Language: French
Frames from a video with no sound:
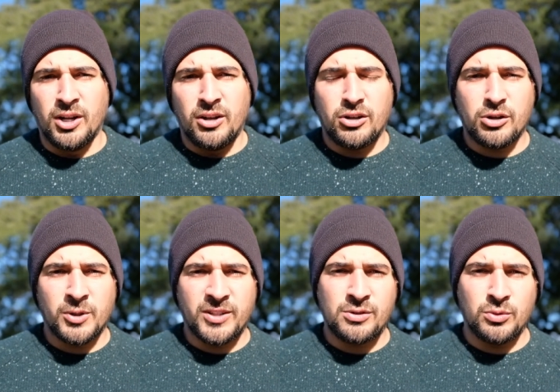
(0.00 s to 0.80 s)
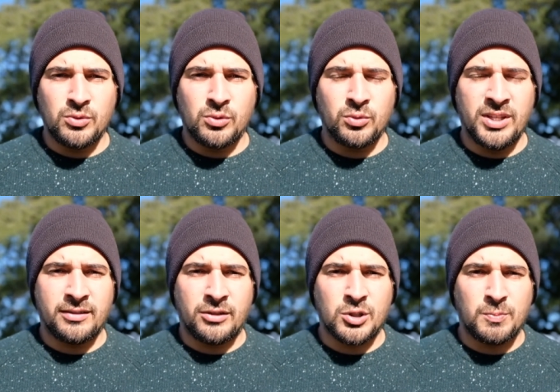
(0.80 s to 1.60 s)
l'augmentation du coût
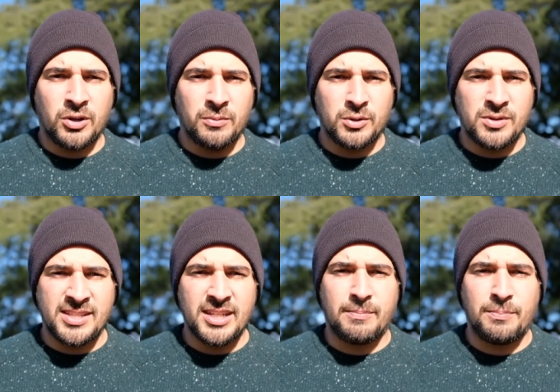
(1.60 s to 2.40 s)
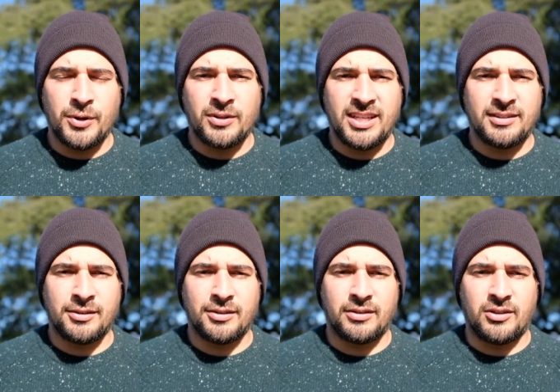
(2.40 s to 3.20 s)
des transports, mais aussi la peur
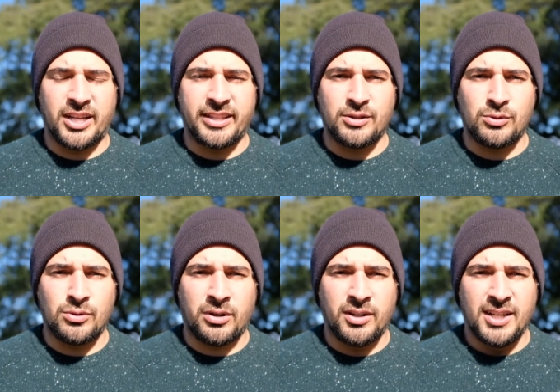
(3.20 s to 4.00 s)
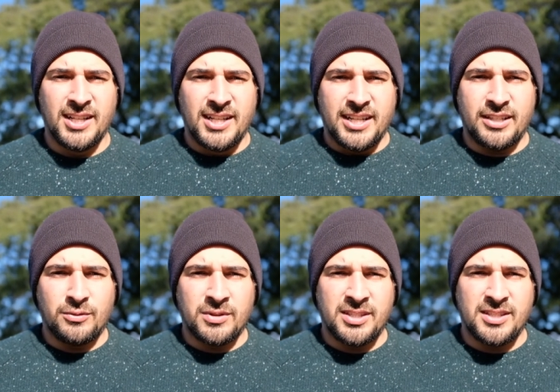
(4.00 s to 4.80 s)
d'être euh, dans la nature. Et
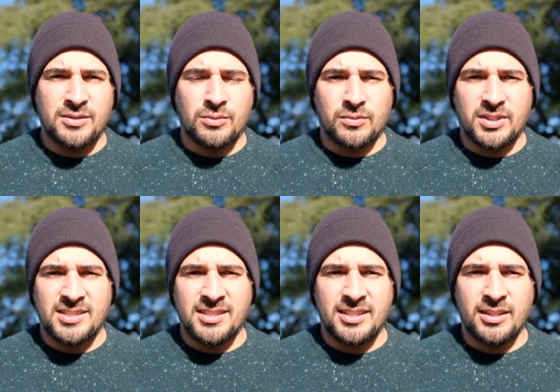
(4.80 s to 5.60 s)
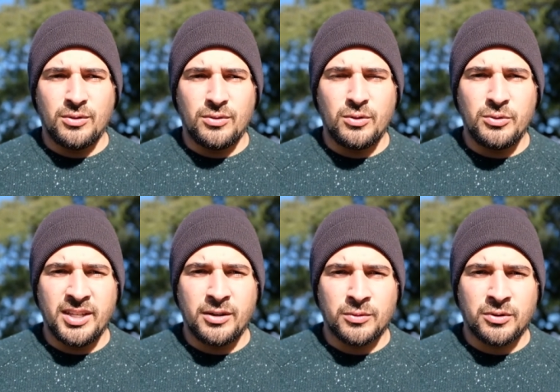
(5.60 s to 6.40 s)
donc, ils ont décidé de
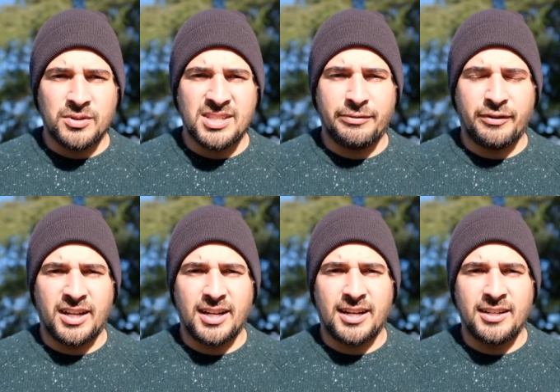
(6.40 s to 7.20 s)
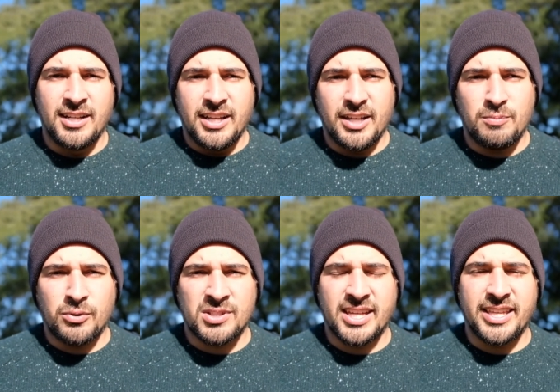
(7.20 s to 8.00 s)
lutter contre ces freins-là. Et
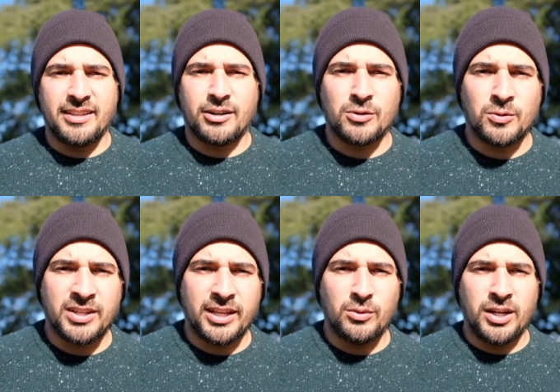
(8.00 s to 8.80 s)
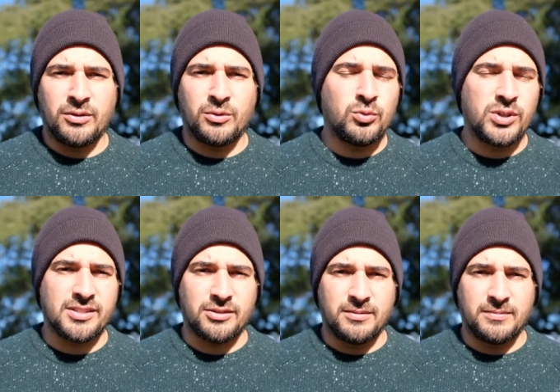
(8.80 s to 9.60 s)
pour ça, il y a des rencontres annuelles euh, tous les ans.